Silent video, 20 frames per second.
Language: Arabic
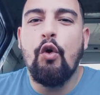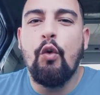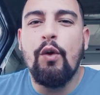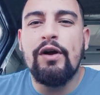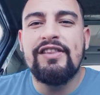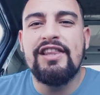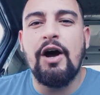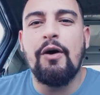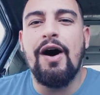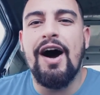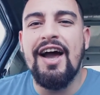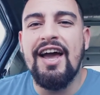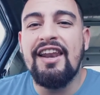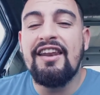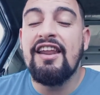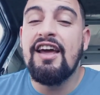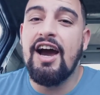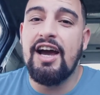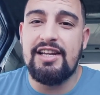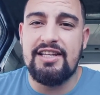
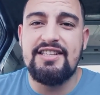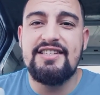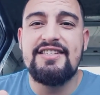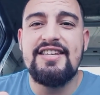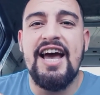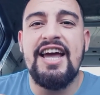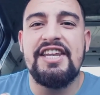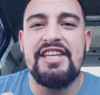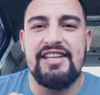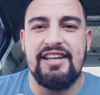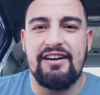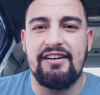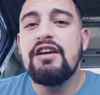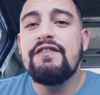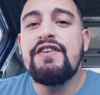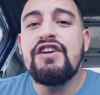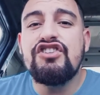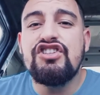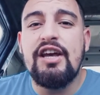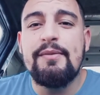والظواهر الإنسانية
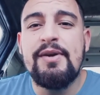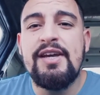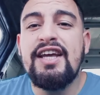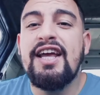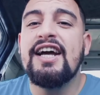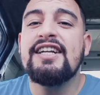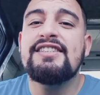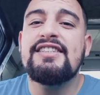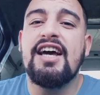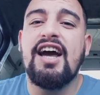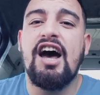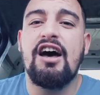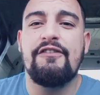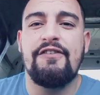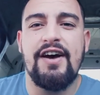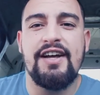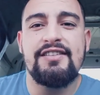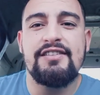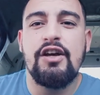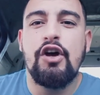في جميع
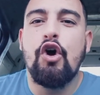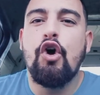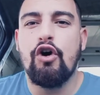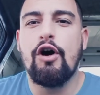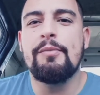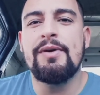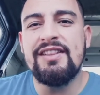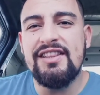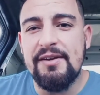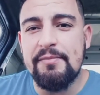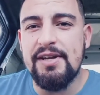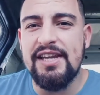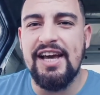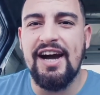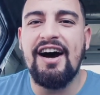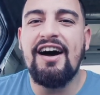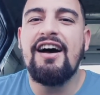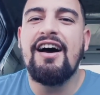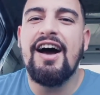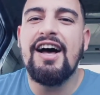الثقافات ومن
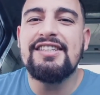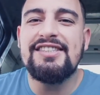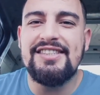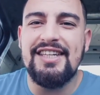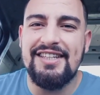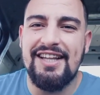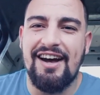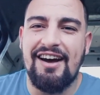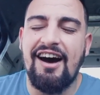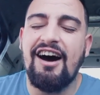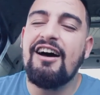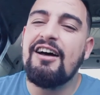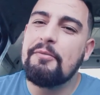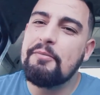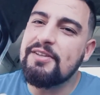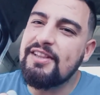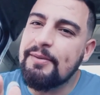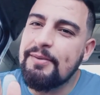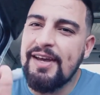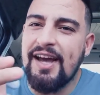ضمنها الصداقة
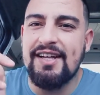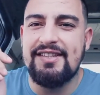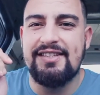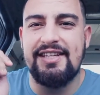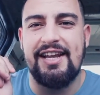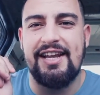بطبيعة